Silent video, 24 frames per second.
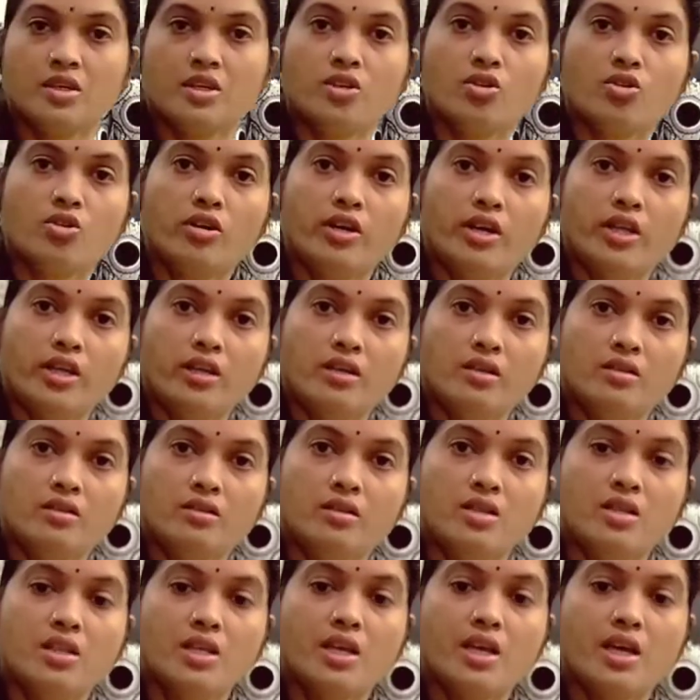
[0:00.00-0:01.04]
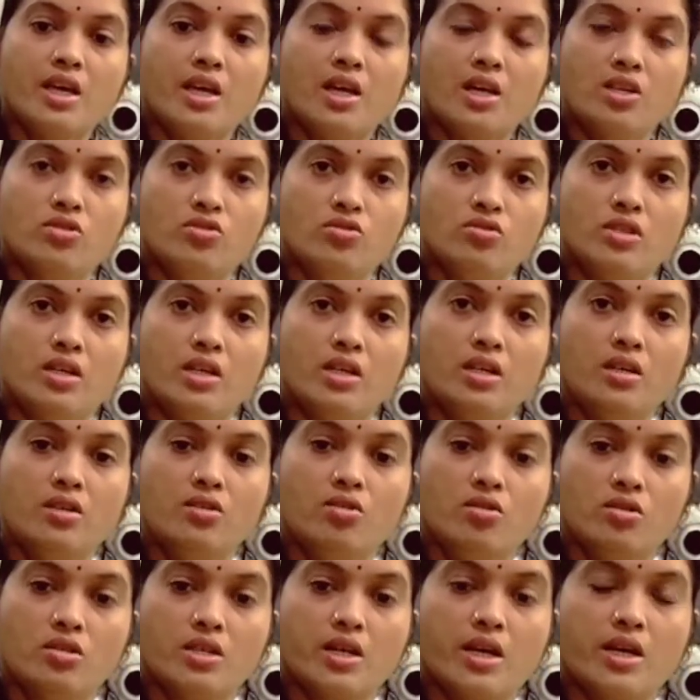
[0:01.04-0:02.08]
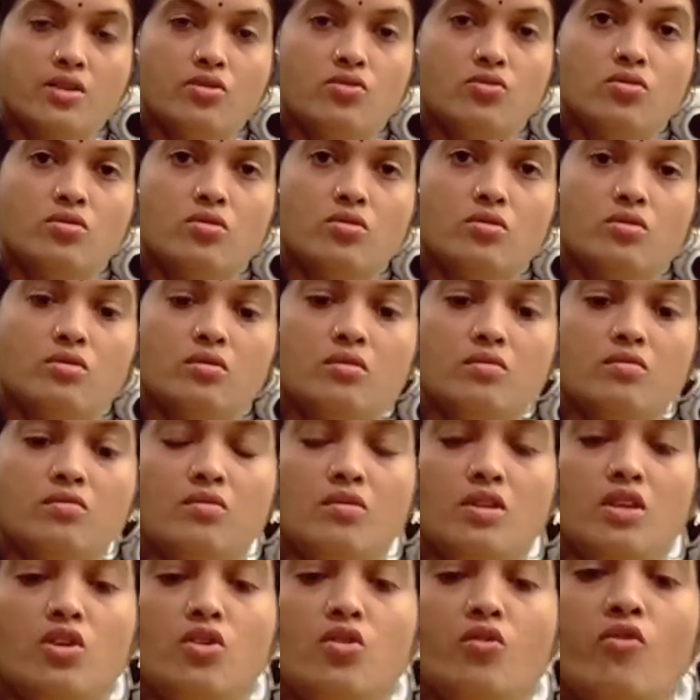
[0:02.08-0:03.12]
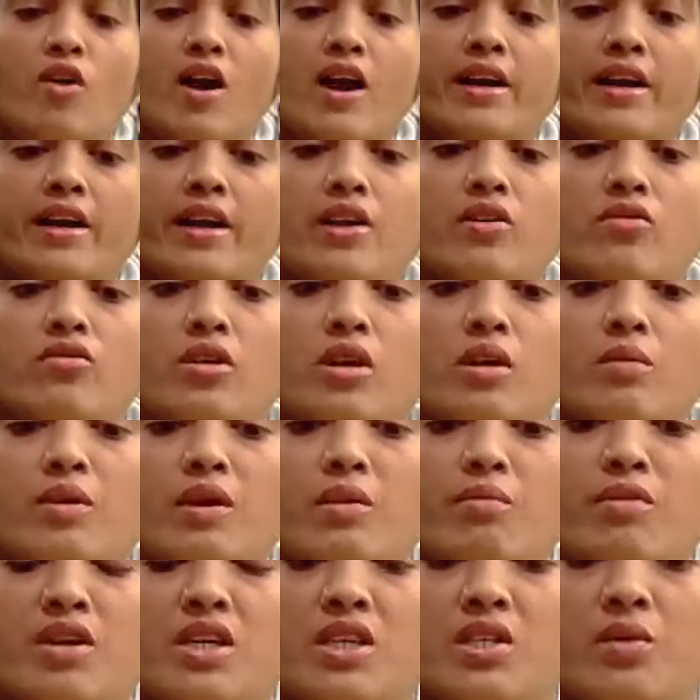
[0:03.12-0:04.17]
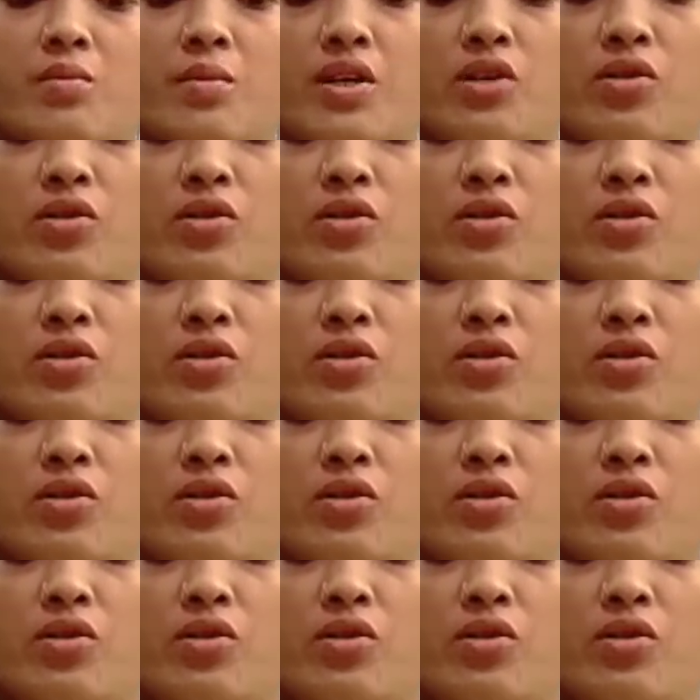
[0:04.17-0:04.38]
ఇదిగోండి ఇది కీరా జ్యూస్ అండి దోసకాయ జ్యూస్ దీంట్లో వాటర్ వేయకుండా మనం మిక్సీ